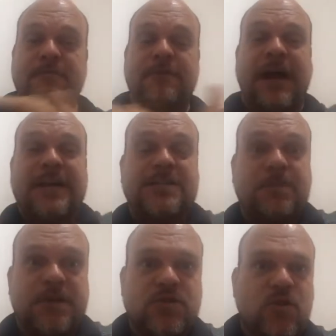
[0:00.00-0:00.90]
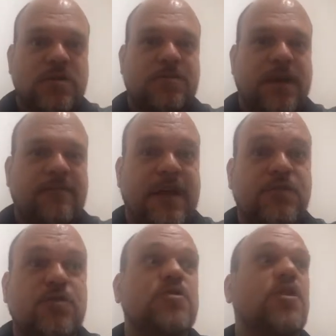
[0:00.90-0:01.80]
várias pessoas para
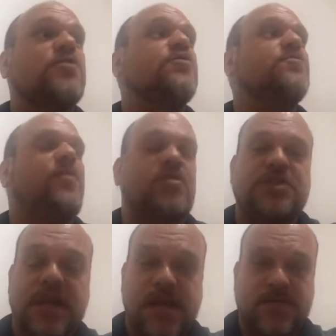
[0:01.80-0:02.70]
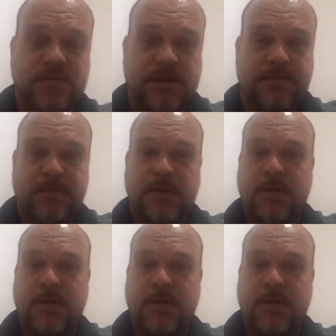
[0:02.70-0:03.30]
vários dos nossos projetos, né?